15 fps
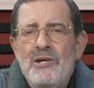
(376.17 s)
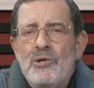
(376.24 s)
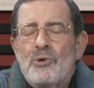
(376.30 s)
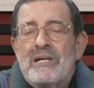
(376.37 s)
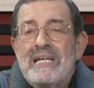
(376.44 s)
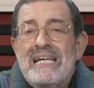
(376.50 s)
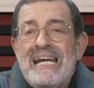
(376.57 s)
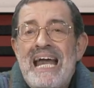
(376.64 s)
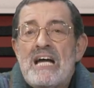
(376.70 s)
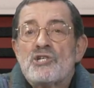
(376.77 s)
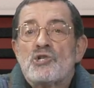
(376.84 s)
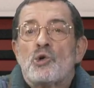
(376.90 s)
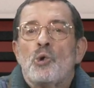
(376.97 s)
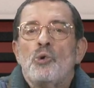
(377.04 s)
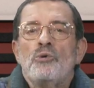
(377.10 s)
não
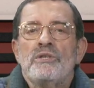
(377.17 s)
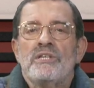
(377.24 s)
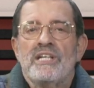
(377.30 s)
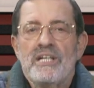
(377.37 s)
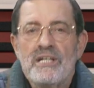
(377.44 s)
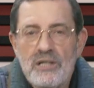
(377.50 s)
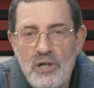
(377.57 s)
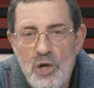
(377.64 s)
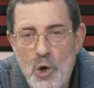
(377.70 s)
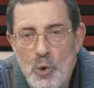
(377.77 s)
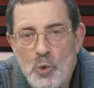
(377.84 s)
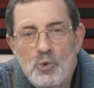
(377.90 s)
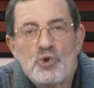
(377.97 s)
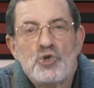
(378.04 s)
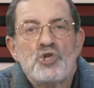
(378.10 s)
quererá esconder
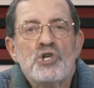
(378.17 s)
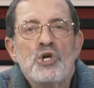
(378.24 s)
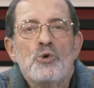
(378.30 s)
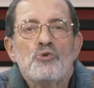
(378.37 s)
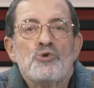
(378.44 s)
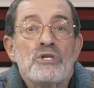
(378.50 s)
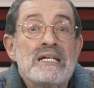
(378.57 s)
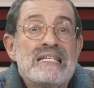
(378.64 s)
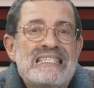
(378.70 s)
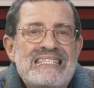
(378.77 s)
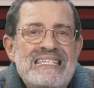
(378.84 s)
os seus